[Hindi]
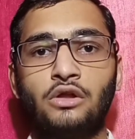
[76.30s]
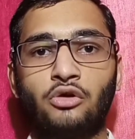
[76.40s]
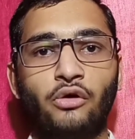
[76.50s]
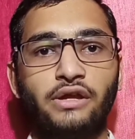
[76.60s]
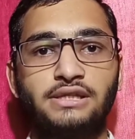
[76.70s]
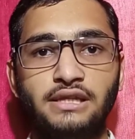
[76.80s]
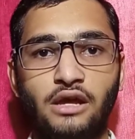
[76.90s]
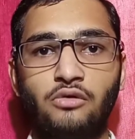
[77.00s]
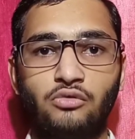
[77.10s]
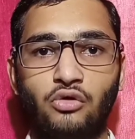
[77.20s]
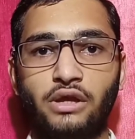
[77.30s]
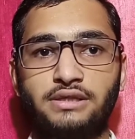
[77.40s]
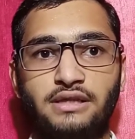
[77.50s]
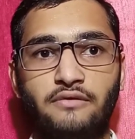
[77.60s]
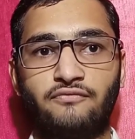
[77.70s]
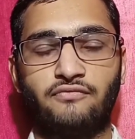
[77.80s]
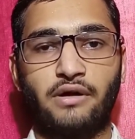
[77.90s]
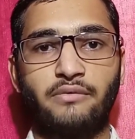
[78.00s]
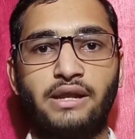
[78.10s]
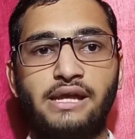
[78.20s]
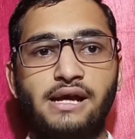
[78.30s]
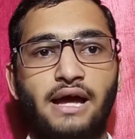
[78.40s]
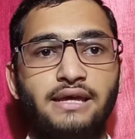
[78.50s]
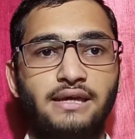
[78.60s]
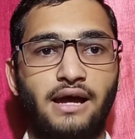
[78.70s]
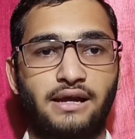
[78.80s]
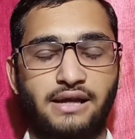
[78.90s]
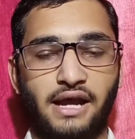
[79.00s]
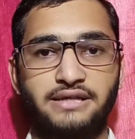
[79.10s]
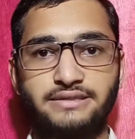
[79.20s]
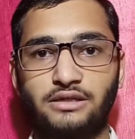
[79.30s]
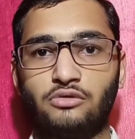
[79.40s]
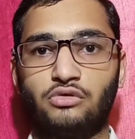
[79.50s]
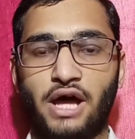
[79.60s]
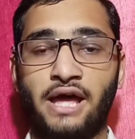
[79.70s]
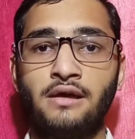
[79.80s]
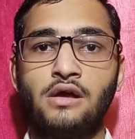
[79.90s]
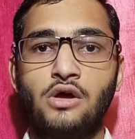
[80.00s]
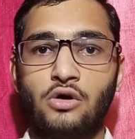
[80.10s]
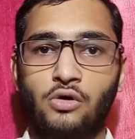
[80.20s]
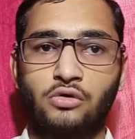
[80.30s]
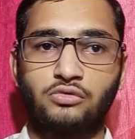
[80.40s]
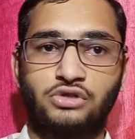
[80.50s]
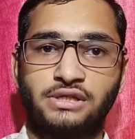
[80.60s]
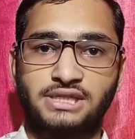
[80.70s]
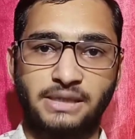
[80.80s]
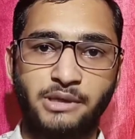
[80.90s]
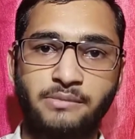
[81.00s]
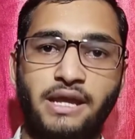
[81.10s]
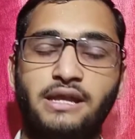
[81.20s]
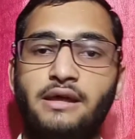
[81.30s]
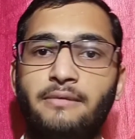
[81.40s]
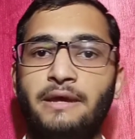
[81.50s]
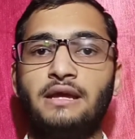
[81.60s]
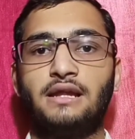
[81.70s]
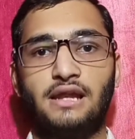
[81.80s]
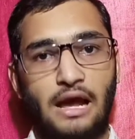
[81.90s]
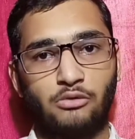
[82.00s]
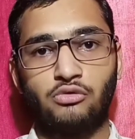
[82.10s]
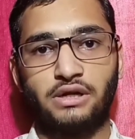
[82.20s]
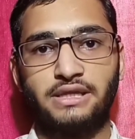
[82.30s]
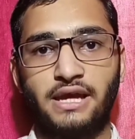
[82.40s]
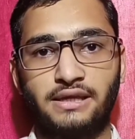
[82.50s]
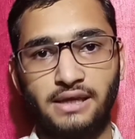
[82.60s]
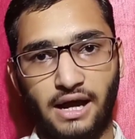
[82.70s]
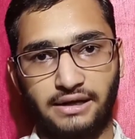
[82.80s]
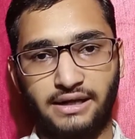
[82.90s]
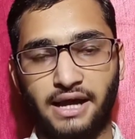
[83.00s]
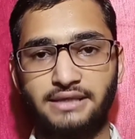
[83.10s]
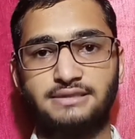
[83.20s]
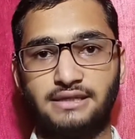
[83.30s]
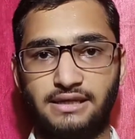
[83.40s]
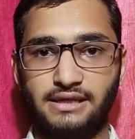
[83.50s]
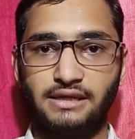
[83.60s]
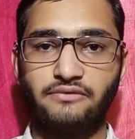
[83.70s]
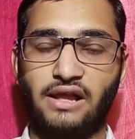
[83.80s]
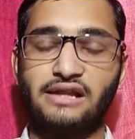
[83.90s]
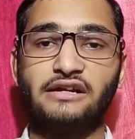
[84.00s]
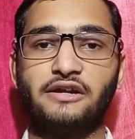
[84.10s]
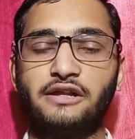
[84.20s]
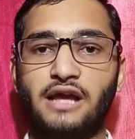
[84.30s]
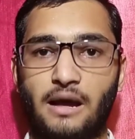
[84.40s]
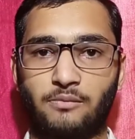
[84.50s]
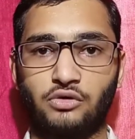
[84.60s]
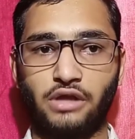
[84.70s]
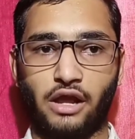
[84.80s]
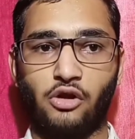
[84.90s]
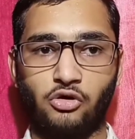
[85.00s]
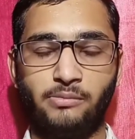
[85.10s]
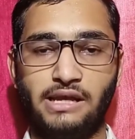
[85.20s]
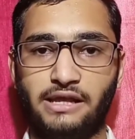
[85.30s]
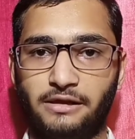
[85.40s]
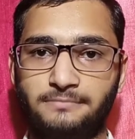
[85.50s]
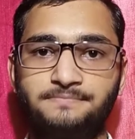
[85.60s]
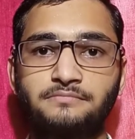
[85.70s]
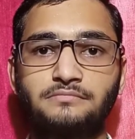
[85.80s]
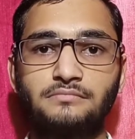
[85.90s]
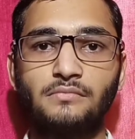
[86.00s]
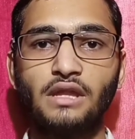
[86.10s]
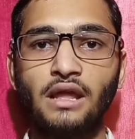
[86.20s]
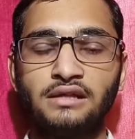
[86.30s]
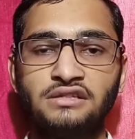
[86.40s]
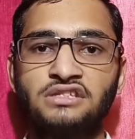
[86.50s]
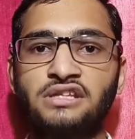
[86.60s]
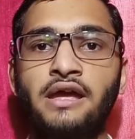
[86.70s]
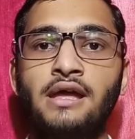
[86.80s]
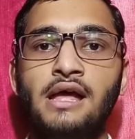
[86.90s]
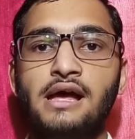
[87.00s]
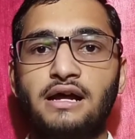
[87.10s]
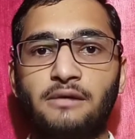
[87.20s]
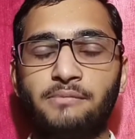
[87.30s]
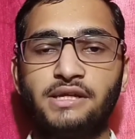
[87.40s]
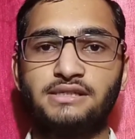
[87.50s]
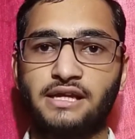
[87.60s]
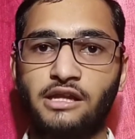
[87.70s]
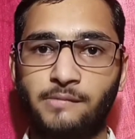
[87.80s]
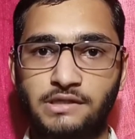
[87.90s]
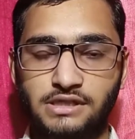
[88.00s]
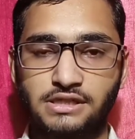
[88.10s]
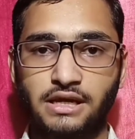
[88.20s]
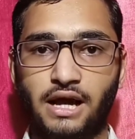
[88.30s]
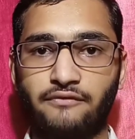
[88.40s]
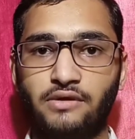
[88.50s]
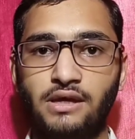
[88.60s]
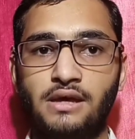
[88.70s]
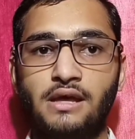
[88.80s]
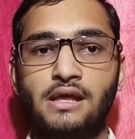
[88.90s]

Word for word: तो इसलिए उन्होंने सिर्फ फरवरी का ही 28 दिन उठाए और उसे सभी महीने में लागू कर दिया कि 28 दिन की ही वैलिडिटी आपको देखने को मिलेगी जिससे कंपनीज़ के लिए भी चीज़ें काफ़ी